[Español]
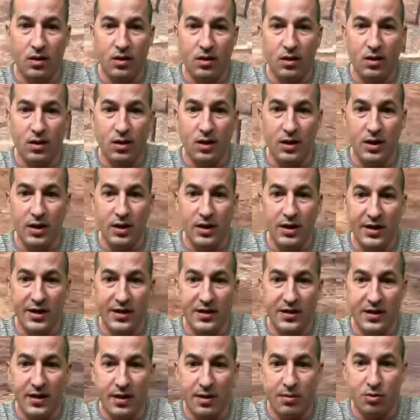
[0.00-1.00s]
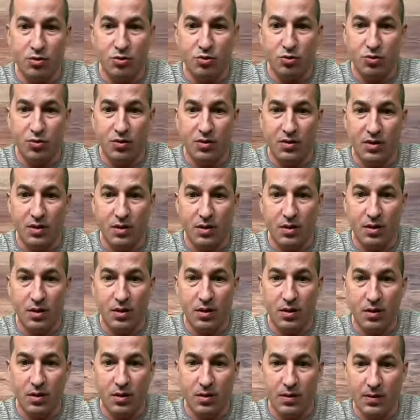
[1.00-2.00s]
Y aquí tenemos uno.
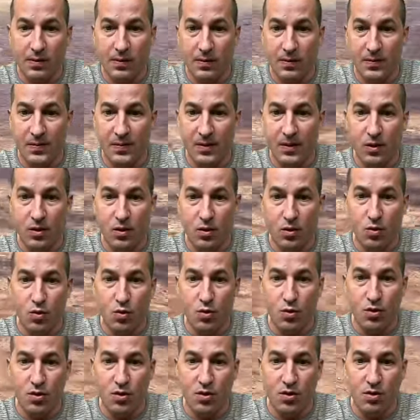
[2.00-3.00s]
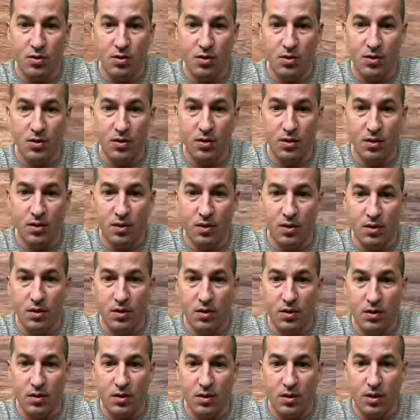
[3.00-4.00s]
Uno.
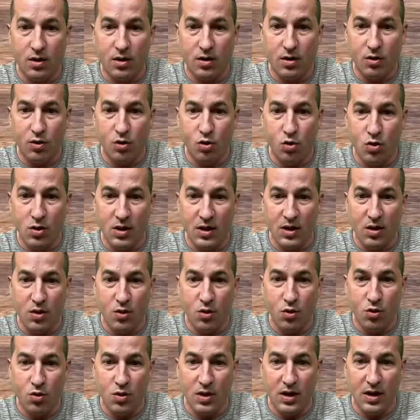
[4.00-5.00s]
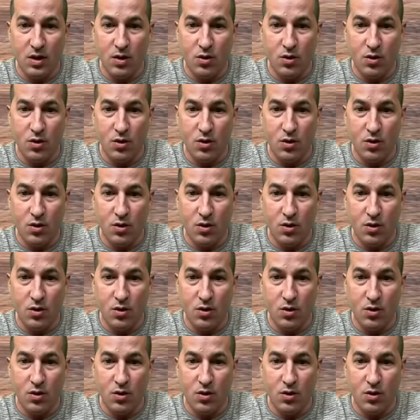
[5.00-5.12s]
Oruga, oruga,